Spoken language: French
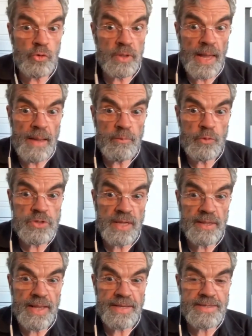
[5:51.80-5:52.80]
tables au centre
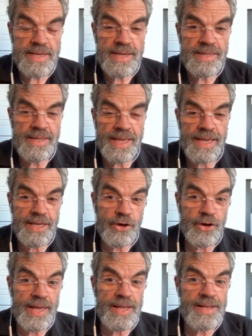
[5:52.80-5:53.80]
de la scène et il y a
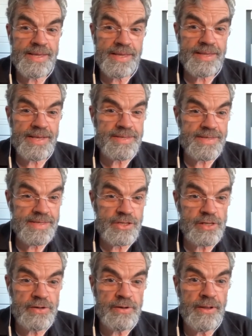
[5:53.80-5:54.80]
elle qui est
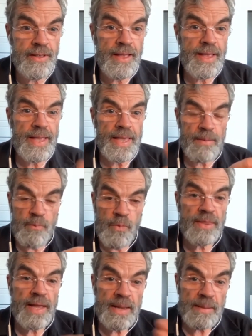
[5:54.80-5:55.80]
assise là. Et moi,
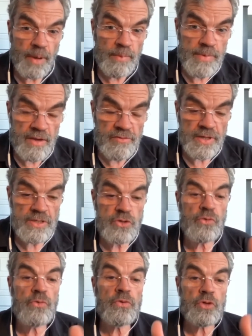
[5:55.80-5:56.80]
dans la première
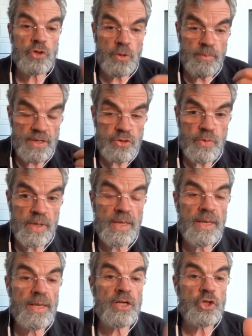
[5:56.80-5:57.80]
version, je
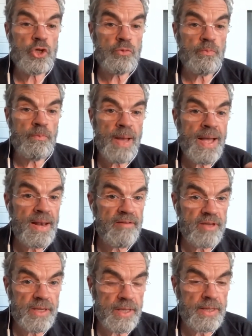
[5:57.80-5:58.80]
m'assoyais et je parle
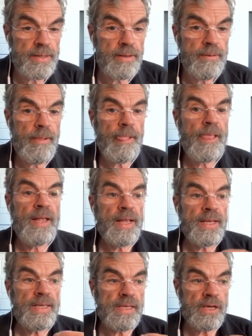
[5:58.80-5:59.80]
avec elle,
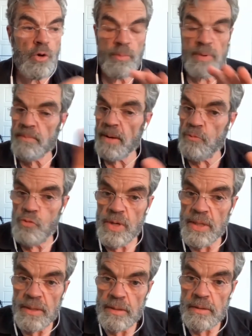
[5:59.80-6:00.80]
qui est complètement
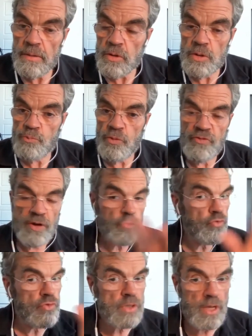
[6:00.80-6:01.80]
muette, qui peut faire
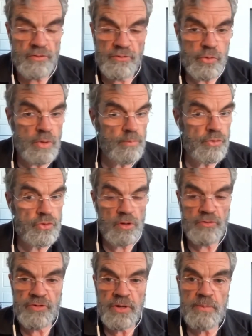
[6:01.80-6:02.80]
tout ce qu'elle veut, elle peut se
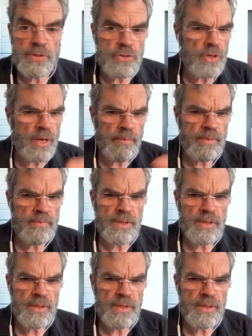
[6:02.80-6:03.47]
lever, parce qu'il y a quand même